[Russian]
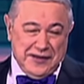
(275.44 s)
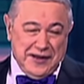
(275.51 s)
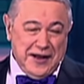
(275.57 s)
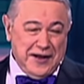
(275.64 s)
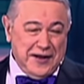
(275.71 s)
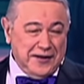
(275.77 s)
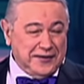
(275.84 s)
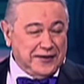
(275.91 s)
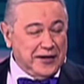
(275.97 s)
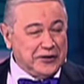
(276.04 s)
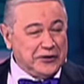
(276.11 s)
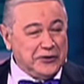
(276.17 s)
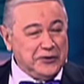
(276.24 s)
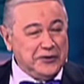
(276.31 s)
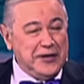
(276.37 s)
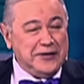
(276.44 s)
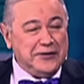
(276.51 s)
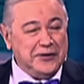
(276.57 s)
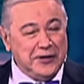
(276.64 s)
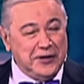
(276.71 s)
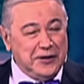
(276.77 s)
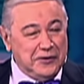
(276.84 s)
Да, так что у
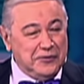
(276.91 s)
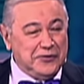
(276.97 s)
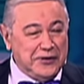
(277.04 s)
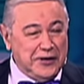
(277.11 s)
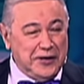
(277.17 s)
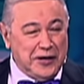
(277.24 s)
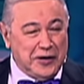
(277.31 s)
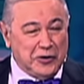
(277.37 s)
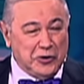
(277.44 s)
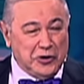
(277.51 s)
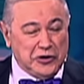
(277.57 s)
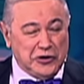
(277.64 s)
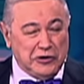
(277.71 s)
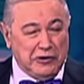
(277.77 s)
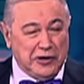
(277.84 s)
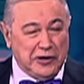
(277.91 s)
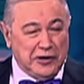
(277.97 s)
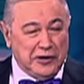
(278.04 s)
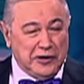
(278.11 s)
нас все находчивые.